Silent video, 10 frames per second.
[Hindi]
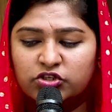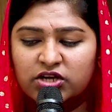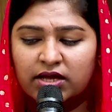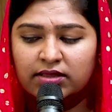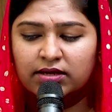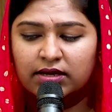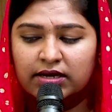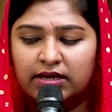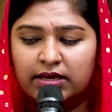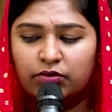शांत
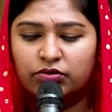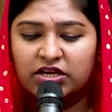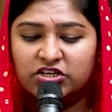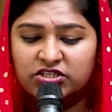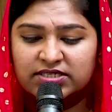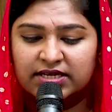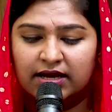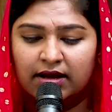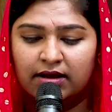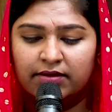करने के उद्देश्य से
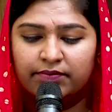कहा